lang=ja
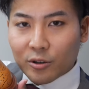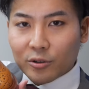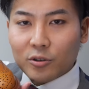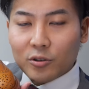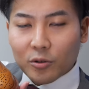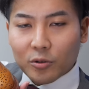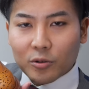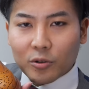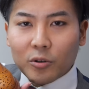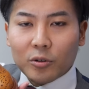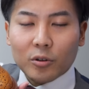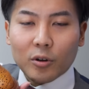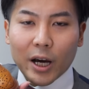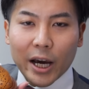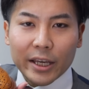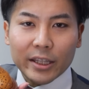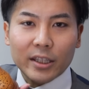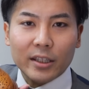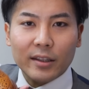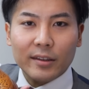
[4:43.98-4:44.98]
靴をどんどん
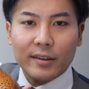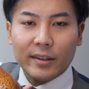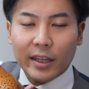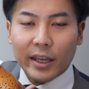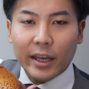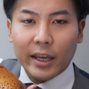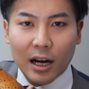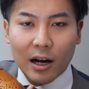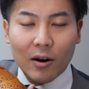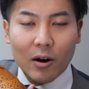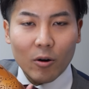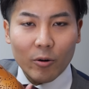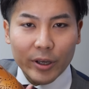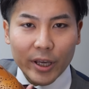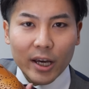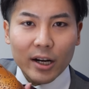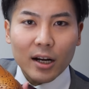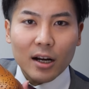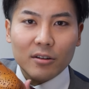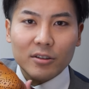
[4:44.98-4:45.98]
履いてですね、皮を柔
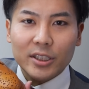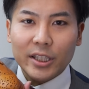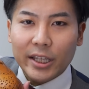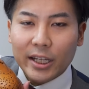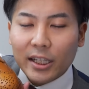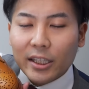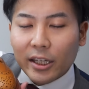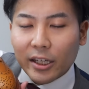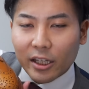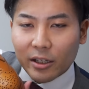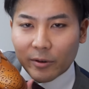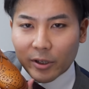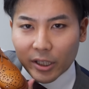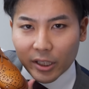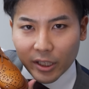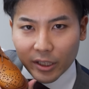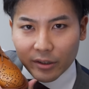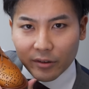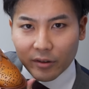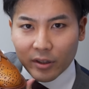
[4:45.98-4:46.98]
らかくしていかなければいけ
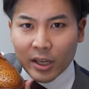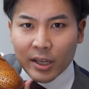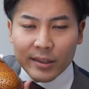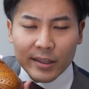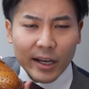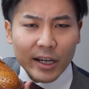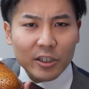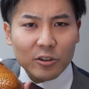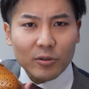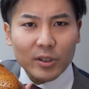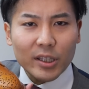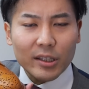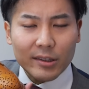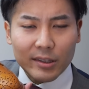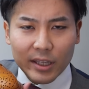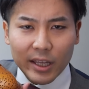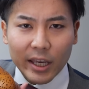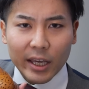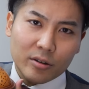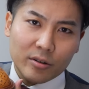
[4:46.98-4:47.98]
ないんです。最初はです
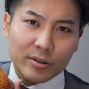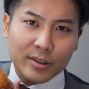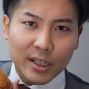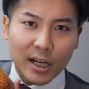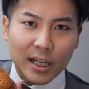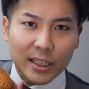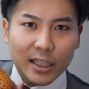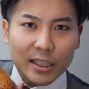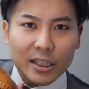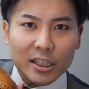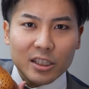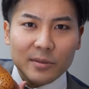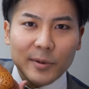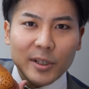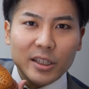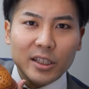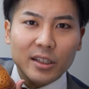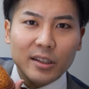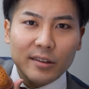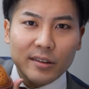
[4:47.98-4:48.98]
ね、靴が当たってし
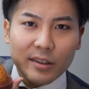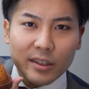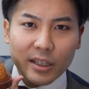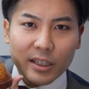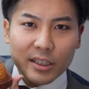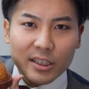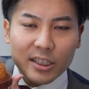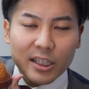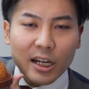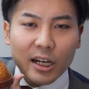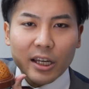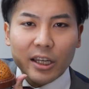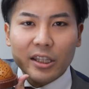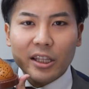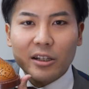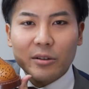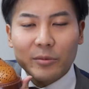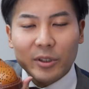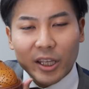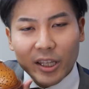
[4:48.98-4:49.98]
まってですね、血だらけに
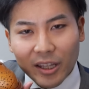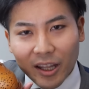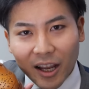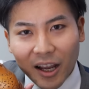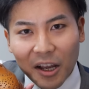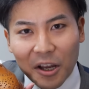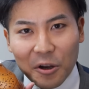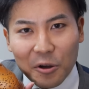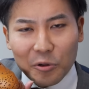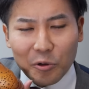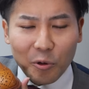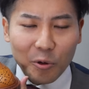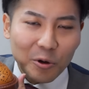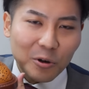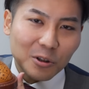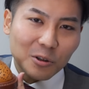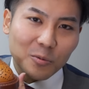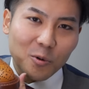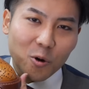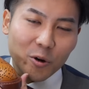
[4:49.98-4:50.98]
なるみたいな、そういう
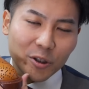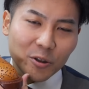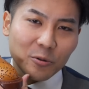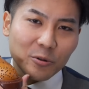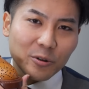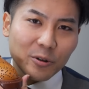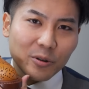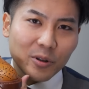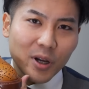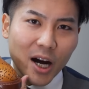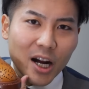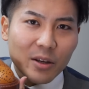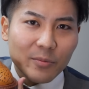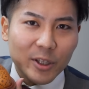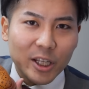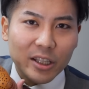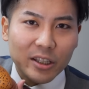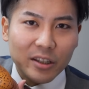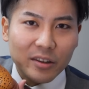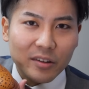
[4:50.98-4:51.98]
ことも人によってあるみ
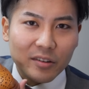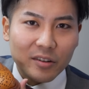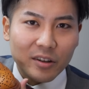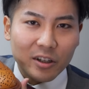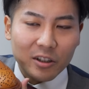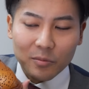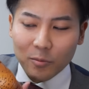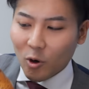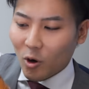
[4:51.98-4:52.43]
たいなんですけれど